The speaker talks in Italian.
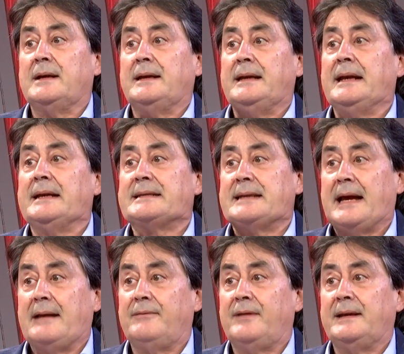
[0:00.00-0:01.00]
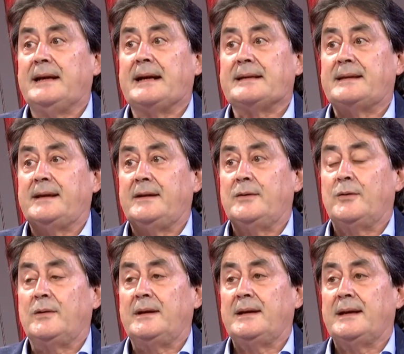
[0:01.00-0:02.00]
Nelle selve di
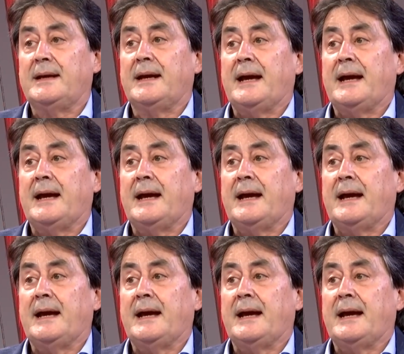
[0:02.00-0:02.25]
Castiglioni